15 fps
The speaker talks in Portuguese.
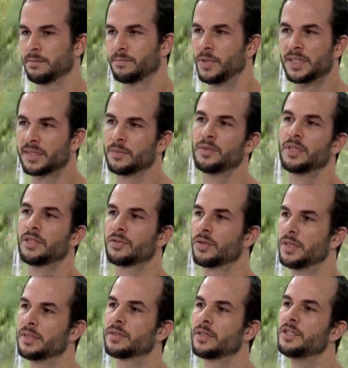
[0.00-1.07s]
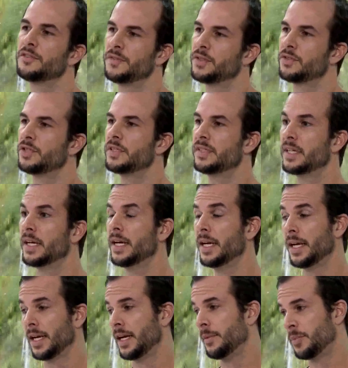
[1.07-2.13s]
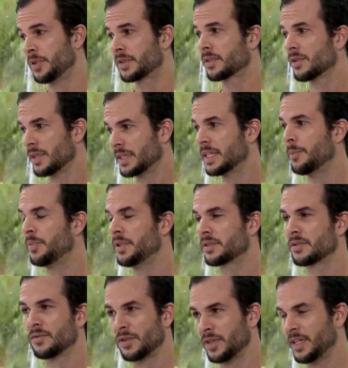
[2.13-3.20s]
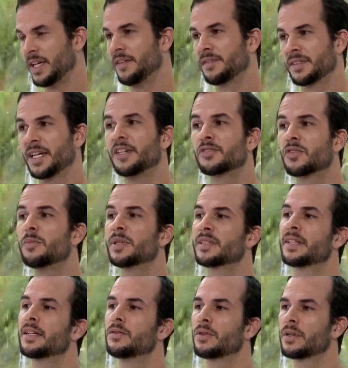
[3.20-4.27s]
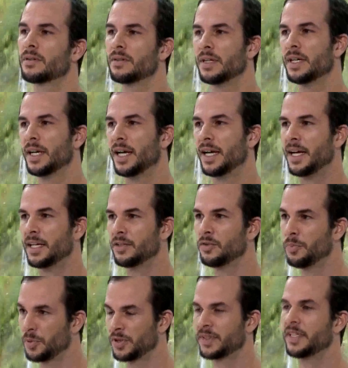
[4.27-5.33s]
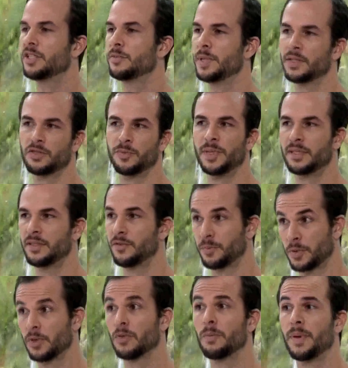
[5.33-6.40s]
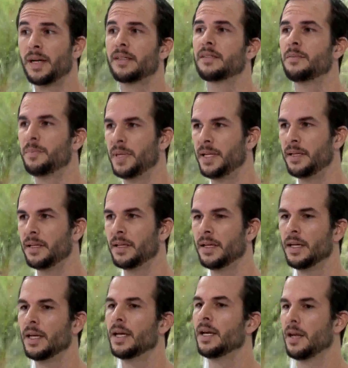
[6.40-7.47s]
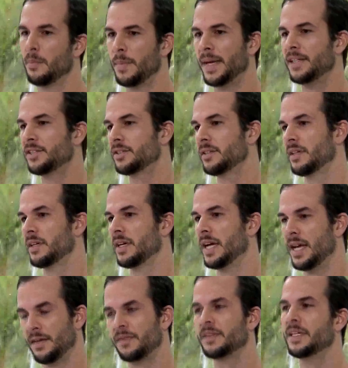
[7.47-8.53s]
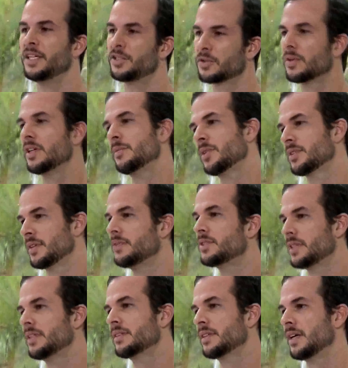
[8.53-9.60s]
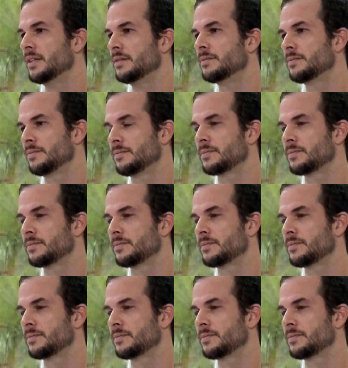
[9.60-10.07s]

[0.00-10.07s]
Pode ser muitas coisas, então é difícil dizer. é por isso que eu, até por isso que eu vou evitar de comentar do, é, do procedimento específico, que eu não participei. Mas é evidente que o animal estava estressado.